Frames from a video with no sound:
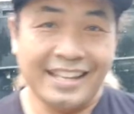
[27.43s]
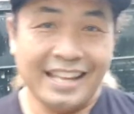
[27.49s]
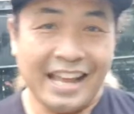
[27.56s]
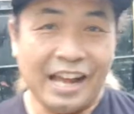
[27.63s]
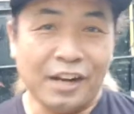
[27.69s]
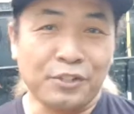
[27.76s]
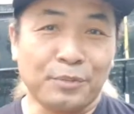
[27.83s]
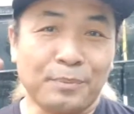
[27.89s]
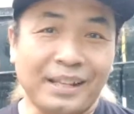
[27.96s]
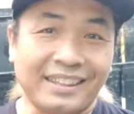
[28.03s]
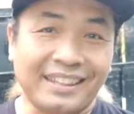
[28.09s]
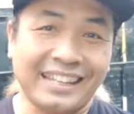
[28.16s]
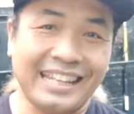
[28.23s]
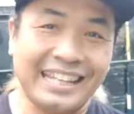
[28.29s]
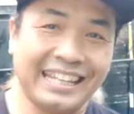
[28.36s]
Halo sobat,
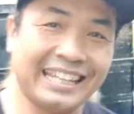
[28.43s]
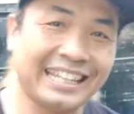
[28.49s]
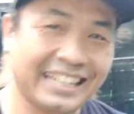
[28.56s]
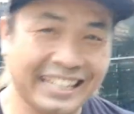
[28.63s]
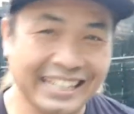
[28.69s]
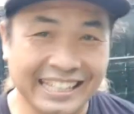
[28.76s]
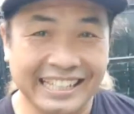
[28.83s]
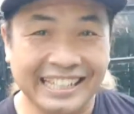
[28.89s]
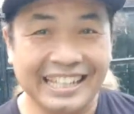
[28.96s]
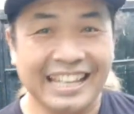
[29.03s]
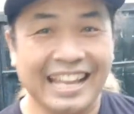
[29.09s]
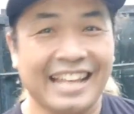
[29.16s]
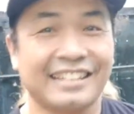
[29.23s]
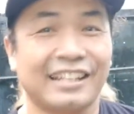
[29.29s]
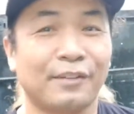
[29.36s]

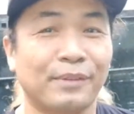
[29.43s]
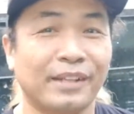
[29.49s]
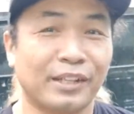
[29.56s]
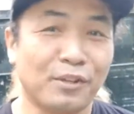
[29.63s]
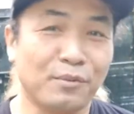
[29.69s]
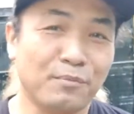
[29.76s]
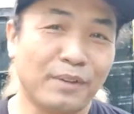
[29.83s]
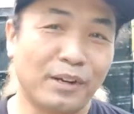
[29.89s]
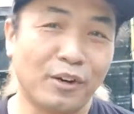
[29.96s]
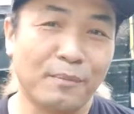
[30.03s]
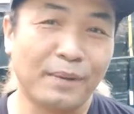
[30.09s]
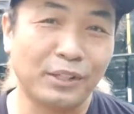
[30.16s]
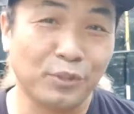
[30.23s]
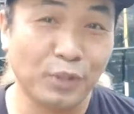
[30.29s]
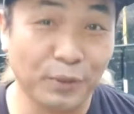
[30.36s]
Assalamualaikum
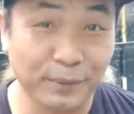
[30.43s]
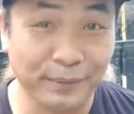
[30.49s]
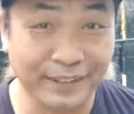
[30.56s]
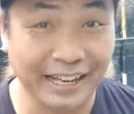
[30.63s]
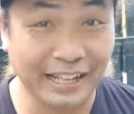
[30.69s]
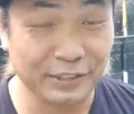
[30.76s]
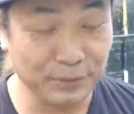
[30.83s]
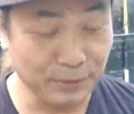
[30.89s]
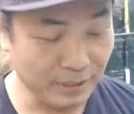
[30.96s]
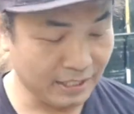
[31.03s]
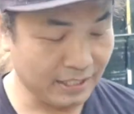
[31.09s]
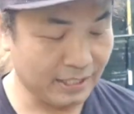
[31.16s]
warahmatullahi wabarakatuh.